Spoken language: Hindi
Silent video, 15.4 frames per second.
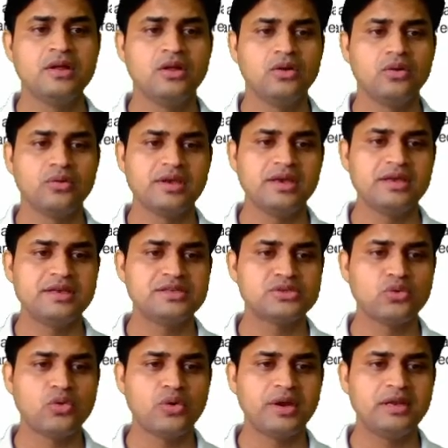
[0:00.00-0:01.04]
ओके okay, इस
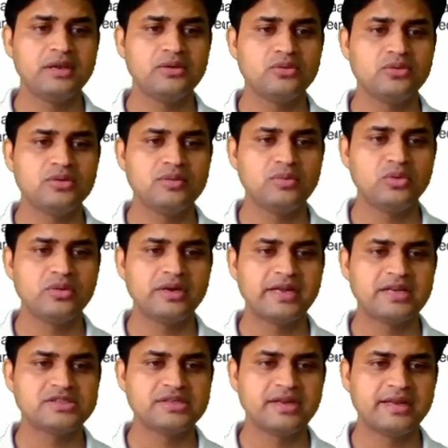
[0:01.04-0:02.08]
कॉयल को हम लोग
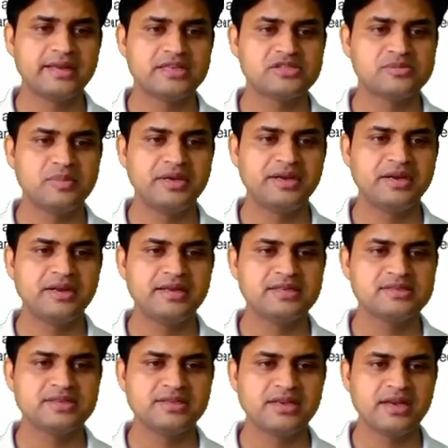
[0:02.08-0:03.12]
अटैच करेंगे स्प्लिट
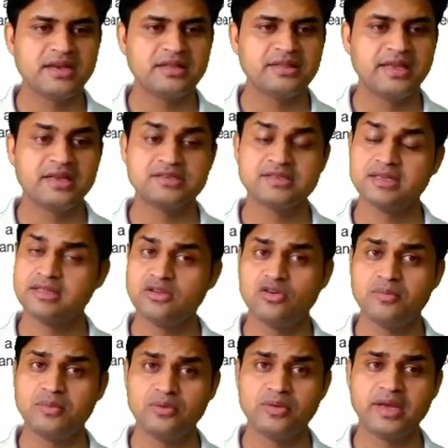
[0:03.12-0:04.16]
रिंग्स ये देख सकते हो
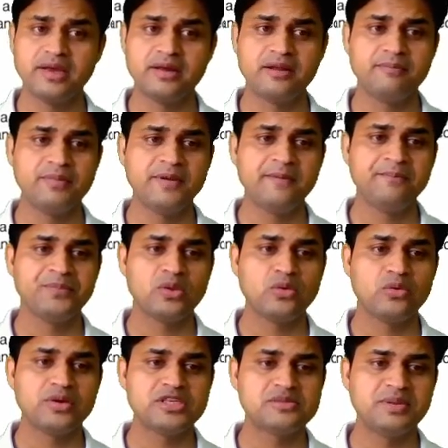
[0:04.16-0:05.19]
आप लोग डायग्राम में
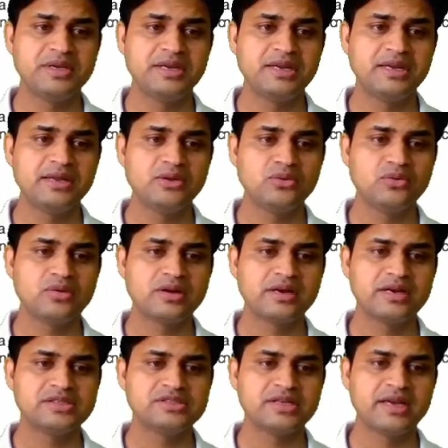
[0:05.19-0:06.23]
और इस स्प्लिट रिंग को
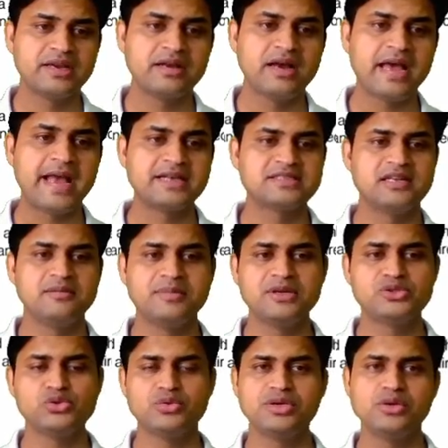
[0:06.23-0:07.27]
रखा जाएगा एक्सेल
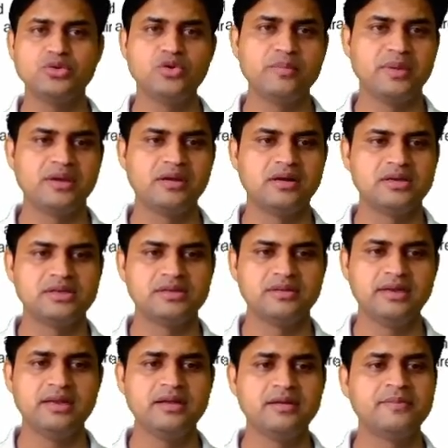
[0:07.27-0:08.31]
पर जो कि घूमेगा
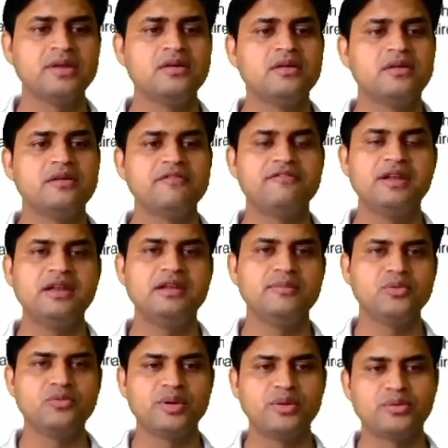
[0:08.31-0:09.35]
है ना फ्रीली
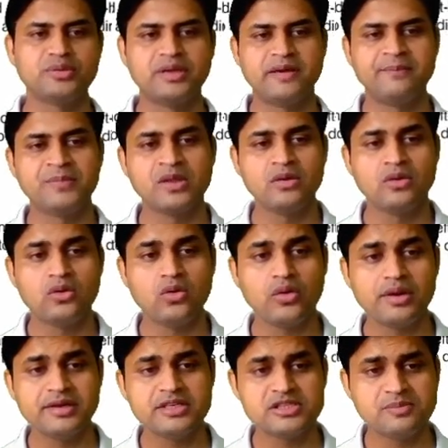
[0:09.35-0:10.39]
मूविंग होता है
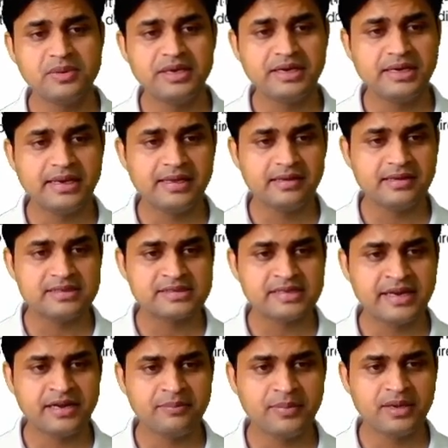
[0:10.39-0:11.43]
और इस स्प्लिट रिंग के
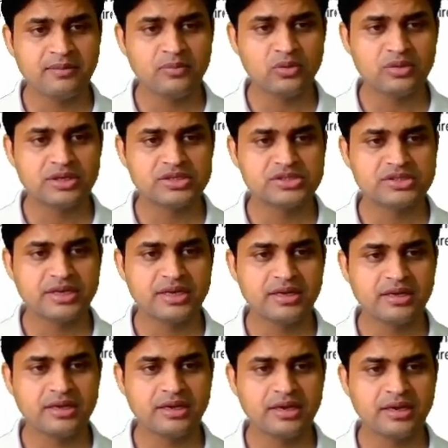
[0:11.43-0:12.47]
साइड में हम लोग टच
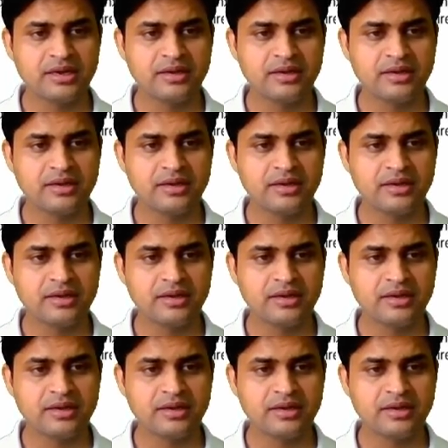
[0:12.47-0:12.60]
करेंगे